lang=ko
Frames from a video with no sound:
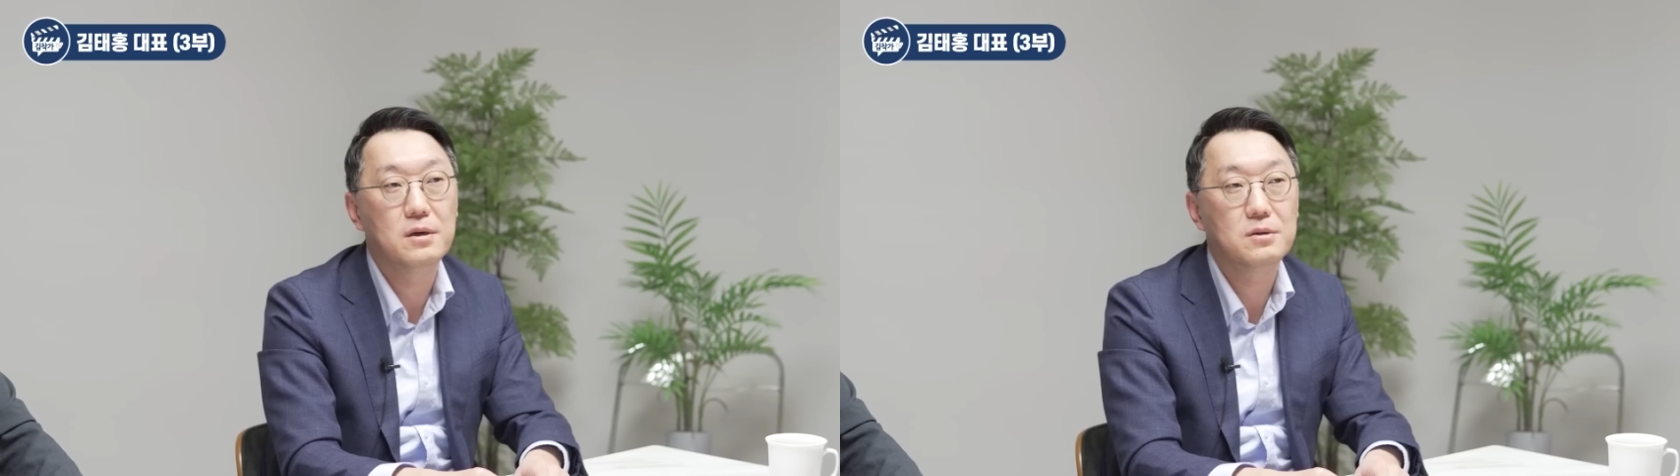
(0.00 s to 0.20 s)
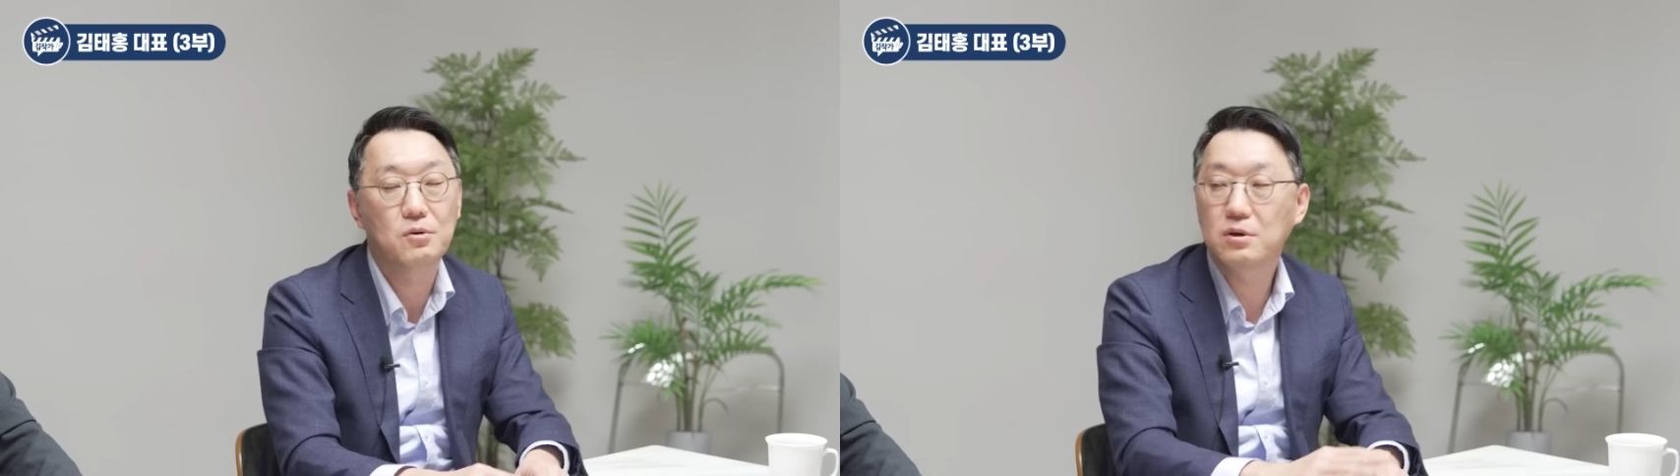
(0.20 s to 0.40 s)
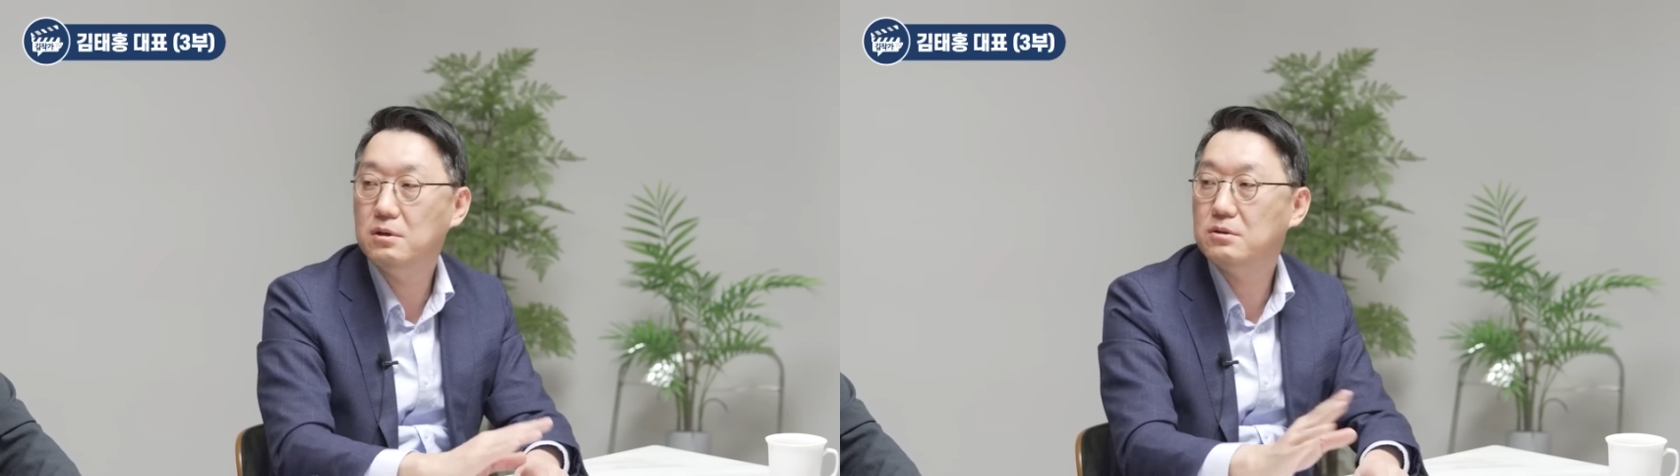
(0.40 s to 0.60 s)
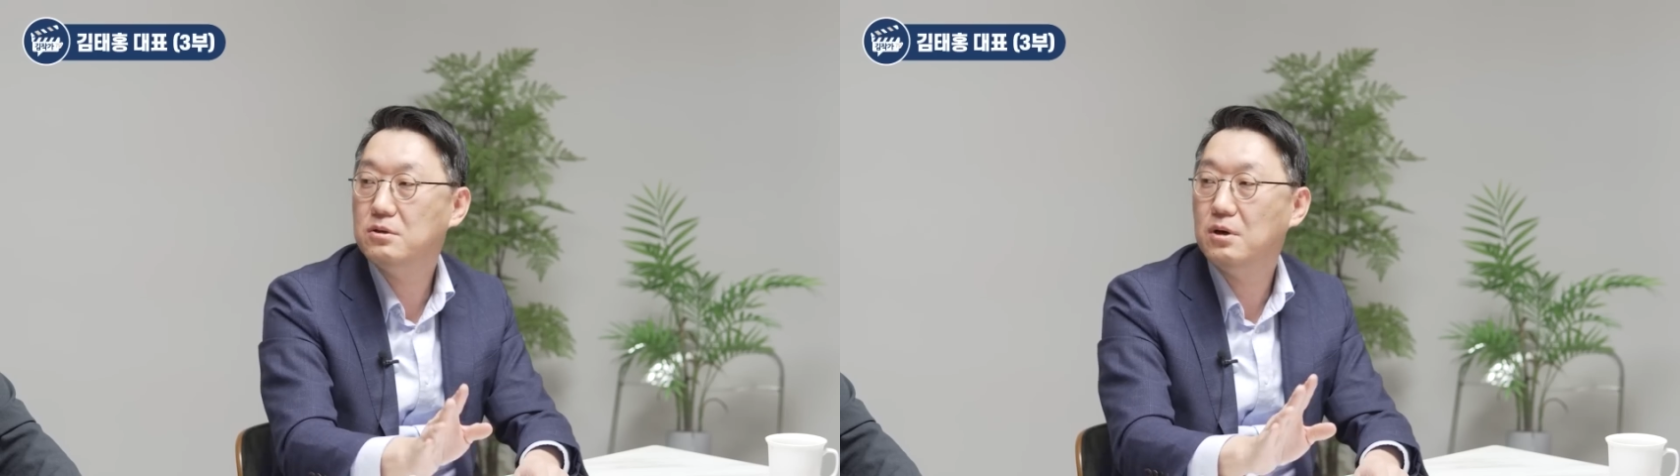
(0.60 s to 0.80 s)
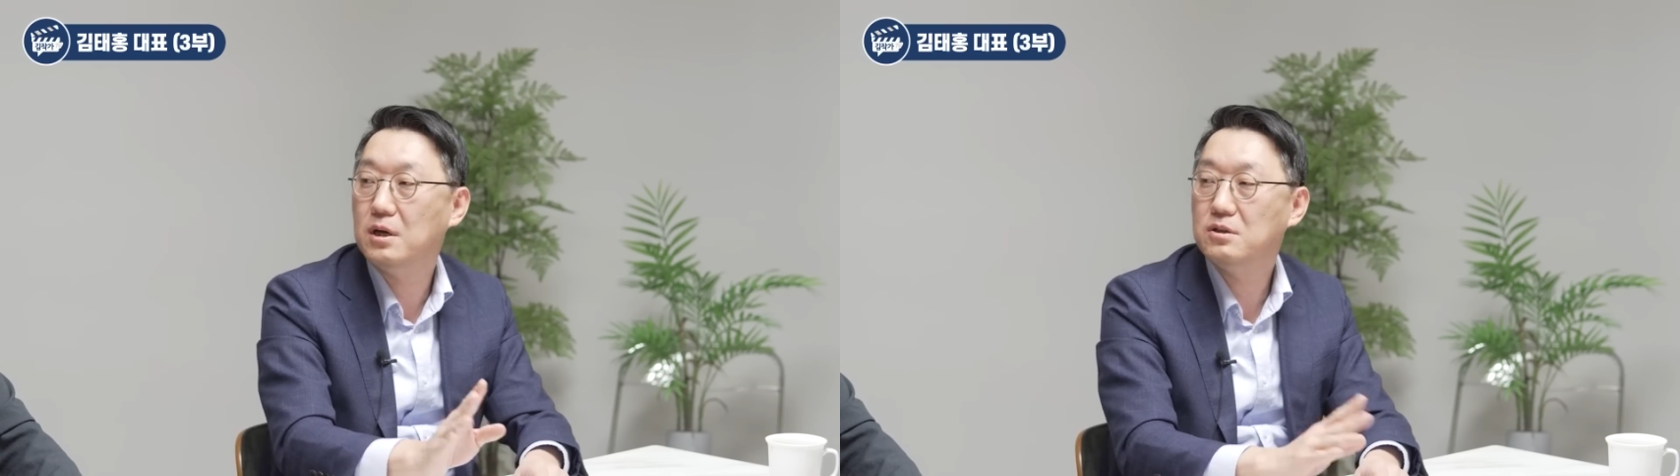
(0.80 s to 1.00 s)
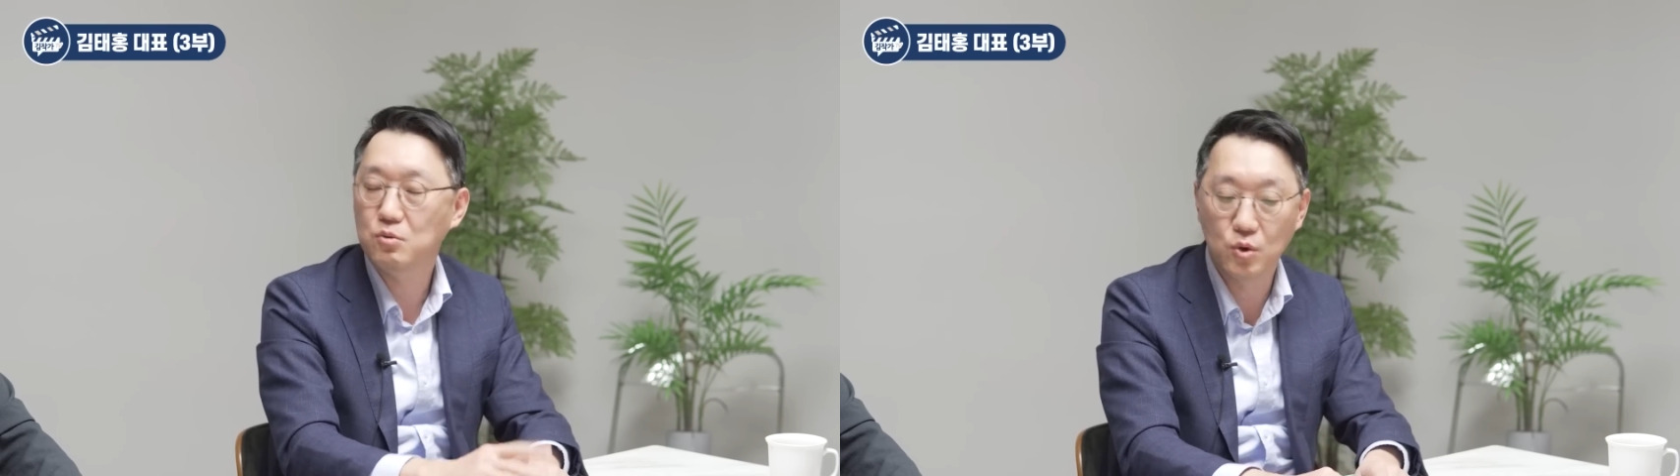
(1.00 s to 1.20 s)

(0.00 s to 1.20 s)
네. 경기는요 아직